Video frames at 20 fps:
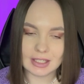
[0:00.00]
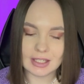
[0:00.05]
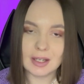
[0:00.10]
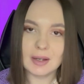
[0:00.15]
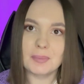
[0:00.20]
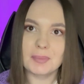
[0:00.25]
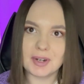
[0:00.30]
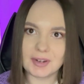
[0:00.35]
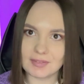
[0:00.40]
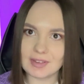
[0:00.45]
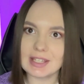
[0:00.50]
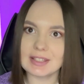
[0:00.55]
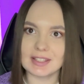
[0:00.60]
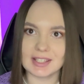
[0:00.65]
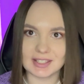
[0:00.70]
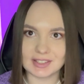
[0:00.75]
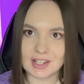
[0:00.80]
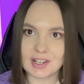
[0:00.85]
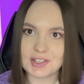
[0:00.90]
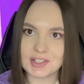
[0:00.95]
Привет, я
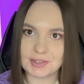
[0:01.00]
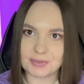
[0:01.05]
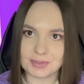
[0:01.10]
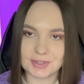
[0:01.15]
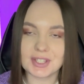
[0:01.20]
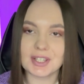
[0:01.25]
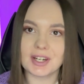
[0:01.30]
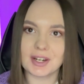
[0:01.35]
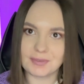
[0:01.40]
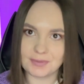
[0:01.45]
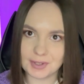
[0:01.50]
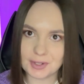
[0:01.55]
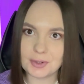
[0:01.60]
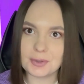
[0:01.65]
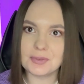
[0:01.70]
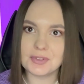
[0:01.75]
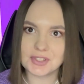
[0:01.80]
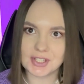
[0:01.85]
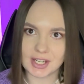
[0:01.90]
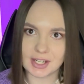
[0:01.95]
Даша, фотографирую
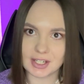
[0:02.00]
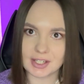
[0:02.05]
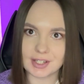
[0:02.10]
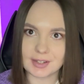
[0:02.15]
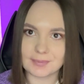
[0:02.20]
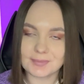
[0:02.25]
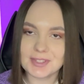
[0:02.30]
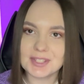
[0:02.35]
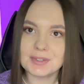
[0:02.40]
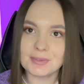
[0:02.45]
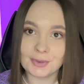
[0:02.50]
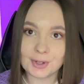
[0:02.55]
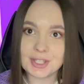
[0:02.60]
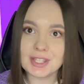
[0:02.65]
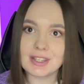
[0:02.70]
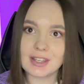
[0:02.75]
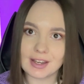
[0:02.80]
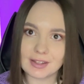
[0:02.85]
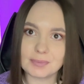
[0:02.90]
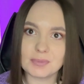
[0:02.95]
всякое. Сегодня
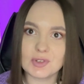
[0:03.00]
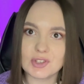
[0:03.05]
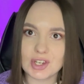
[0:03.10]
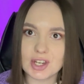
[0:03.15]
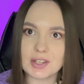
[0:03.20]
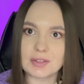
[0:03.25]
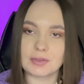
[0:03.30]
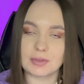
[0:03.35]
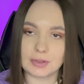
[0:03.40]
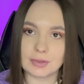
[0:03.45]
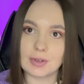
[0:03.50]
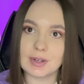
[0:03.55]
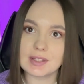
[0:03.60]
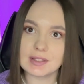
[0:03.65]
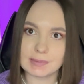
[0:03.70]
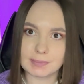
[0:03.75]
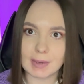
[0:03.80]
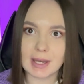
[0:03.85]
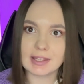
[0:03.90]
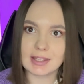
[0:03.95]
я отмечаю свой
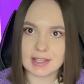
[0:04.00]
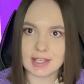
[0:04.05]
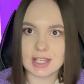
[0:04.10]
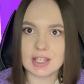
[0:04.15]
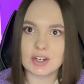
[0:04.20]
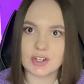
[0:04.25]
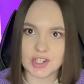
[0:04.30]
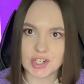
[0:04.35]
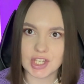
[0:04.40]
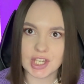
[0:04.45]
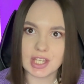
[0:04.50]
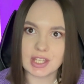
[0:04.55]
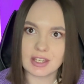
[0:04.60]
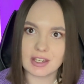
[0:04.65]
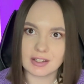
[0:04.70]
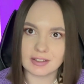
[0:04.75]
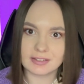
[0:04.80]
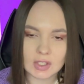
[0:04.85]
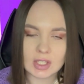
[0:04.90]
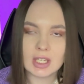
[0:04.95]
25-й день
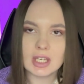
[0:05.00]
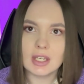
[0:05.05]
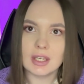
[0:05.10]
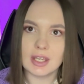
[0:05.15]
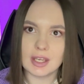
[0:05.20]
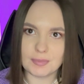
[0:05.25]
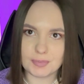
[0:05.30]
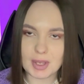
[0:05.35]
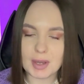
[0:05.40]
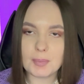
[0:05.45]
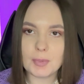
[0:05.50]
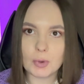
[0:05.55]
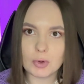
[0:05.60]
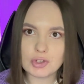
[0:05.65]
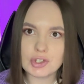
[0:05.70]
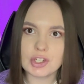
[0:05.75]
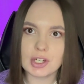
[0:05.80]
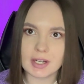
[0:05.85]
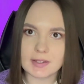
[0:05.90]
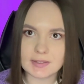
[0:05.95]
рождения. И мне бы очень
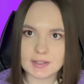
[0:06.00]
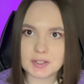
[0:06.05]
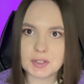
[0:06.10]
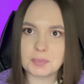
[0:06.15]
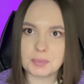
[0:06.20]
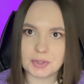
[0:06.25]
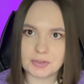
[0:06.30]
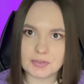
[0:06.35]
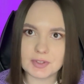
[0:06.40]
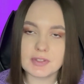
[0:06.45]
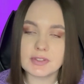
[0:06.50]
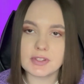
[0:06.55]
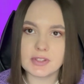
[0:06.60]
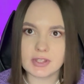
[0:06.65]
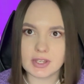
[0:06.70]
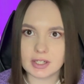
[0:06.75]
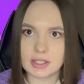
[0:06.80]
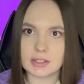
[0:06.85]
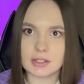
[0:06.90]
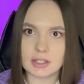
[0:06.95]
хотелось подвести
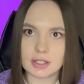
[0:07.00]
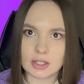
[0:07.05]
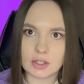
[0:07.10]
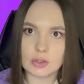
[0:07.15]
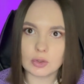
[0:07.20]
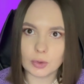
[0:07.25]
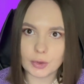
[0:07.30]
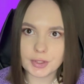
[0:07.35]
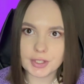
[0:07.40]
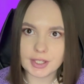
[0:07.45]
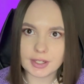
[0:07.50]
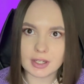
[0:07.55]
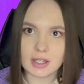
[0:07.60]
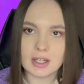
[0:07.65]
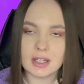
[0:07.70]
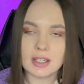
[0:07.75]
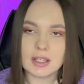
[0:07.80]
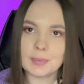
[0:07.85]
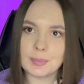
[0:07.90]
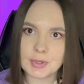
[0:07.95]
некоторые итоги
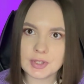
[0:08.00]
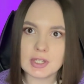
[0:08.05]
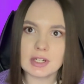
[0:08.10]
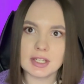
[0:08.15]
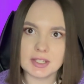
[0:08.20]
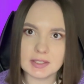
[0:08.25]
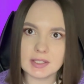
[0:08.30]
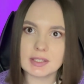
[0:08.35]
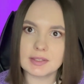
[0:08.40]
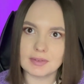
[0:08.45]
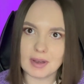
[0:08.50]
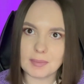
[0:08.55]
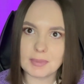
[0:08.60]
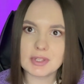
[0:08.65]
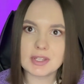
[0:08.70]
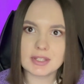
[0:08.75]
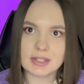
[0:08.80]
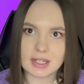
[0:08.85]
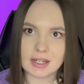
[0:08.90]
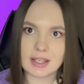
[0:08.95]
и поделиться с вами
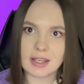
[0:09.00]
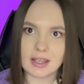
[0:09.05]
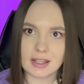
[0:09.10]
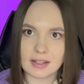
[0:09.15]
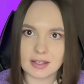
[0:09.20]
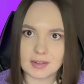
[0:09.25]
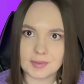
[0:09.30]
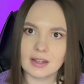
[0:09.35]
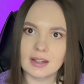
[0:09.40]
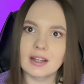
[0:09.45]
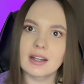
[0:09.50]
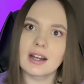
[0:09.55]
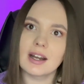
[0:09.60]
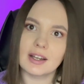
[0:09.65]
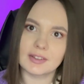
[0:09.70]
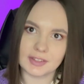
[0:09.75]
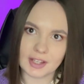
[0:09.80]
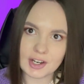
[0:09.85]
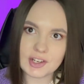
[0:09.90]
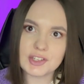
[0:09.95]
настроением, а
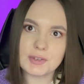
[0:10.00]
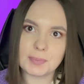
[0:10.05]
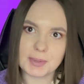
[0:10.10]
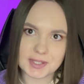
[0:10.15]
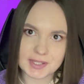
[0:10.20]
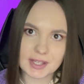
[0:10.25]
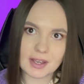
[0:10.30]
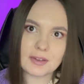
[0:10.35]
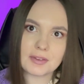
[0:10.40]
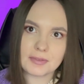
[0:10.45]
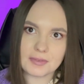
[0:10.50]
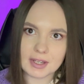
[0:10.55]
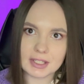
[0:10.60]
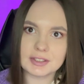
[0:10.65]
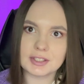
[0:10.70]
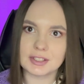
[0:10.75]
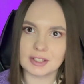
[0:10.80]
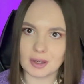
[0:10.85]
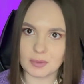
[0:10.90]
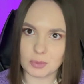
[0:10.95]
также поставить вектор
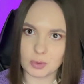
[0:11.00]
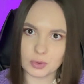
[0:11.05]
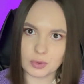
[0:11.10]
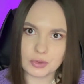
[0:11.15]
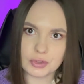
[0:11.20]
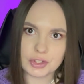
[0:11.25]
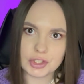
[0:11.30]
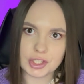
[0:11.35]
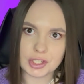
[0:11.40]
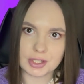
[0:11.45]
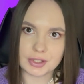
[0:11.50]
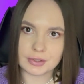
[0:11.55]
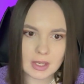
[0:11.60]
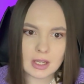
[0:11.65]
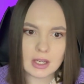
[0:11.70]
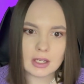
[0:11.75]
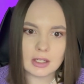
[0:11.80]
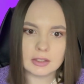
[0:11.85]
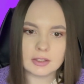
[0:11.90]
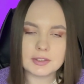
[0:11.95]
на будущее.
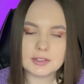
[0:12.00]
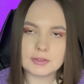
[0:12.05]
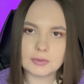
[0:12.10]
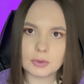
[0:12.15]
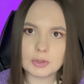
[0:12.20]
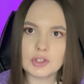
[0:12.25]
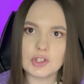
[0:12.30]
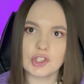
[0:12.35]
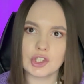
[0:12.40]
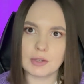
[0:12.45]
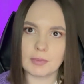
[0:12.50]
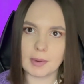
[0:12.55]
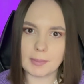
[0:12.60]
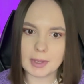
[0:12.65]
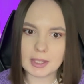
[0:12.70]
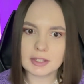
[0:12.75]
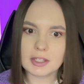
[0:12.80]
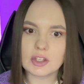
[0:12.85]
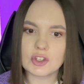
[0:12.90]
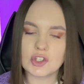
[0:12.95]
На сегодняшний
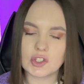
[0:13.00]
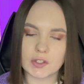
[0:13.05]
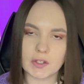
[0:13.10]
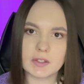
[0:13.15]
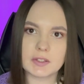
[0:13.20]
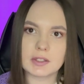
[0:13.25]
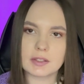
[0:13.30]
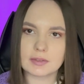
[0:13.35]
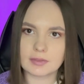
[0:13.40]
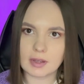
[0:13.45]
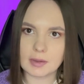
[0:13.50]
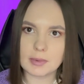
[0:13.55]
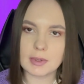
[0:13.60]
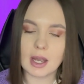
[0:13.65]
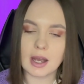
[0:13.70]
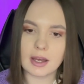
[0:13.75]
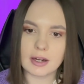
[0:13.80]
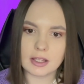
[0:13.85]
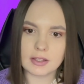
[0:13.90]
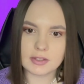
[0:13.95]
момент я человек со своими
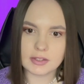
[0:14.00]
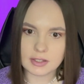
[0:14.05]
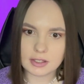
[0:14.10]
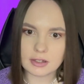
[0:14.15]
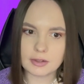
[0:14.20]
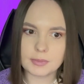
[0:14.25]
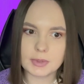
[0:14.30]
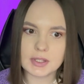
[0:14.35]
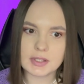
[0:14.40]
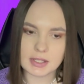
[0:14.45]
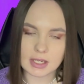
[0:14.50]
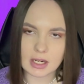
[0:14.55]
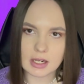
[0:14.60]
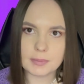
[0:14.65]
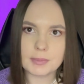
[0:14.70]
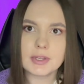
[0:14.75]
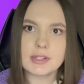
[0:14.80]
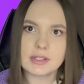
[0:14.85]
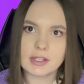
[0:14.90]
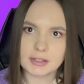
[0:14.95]
ориентирами, целями
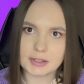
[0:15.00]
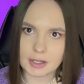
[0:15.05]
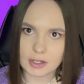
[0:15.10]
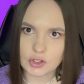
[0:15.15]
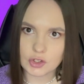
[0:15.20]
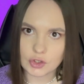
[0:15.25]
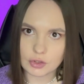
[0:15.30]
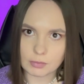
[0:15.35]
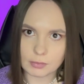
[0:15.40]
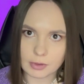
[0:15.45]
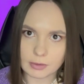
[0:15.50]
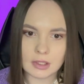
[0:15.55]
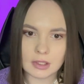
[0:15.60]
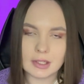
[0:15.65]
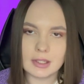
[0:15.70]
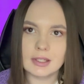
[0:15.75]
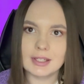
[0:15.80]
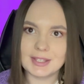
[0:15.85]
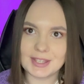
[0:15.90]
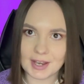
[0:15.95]
и задачами.
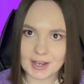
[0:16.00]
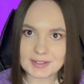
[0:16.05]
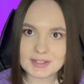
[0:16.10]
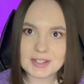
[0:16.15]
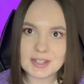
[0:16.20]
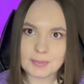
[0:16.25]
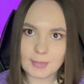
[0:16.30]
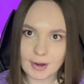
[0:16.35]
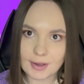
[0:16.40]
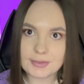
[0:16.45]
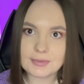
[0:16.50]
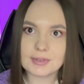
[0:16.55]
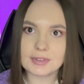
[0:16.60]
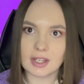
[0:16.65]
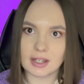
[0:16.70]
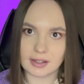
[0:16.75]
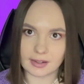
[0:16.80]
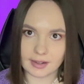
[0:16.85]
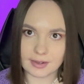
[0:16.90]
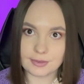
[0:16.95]
Я занимаюсь
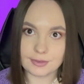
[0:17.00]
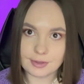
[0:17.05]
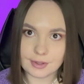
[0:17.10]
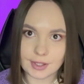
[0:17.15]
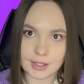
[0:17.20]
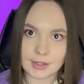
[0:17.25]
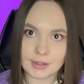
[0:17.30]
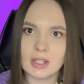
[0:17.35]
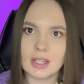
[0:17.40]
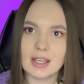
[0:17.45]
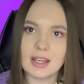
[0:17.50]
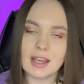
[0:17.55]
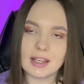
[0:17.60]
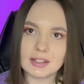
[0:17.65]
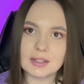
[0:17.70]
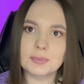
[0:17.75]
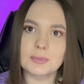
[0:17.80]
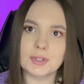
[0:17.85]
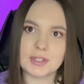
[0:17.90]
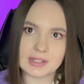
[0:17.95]
фотографией. Это
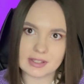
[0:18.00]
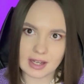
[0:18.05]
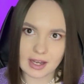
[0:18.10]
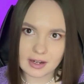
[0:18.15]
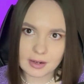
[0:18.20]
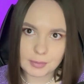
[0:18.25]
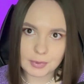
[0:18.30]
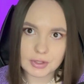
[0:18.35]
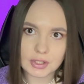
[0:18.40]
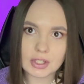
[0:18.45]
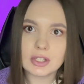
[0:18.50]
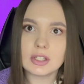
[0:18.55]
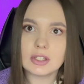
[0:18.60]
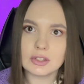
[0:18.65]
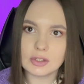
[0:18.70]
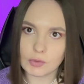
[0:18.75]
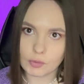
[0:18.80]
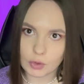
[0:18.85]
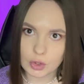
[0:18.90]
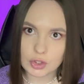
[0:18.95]
мой заработок и
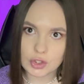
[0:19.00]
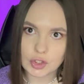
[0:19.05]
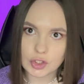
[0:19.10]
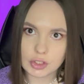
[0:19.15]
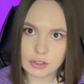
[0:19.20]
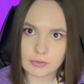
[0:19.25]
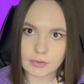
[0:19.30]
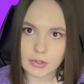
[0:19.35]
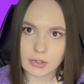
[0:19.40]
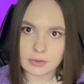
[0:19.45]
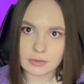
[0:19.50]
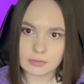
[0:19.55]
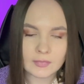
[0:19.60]
творчество.